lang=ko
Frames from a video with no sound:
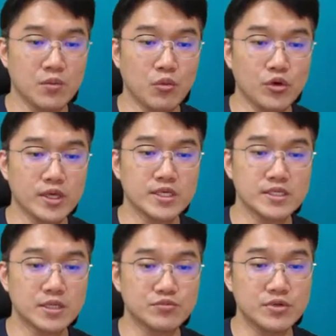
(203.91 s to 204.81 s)

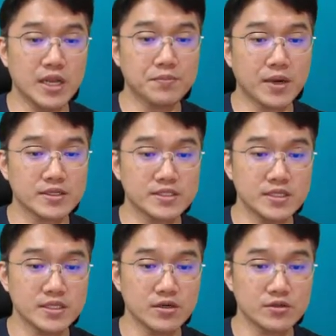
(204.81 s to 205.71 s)
모이에킹 이제
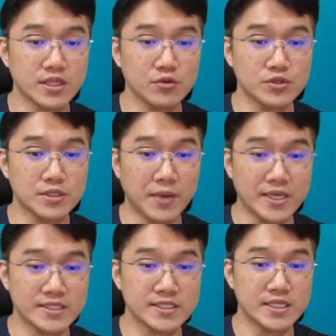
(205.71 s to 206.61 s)
블랙박싱 형태로 이제
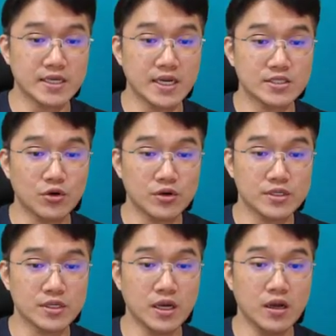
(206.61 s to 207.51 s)
많이 진행을 하죠
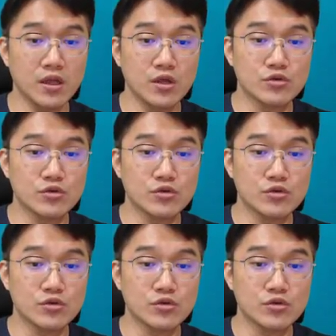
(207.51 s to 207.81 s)
그러니까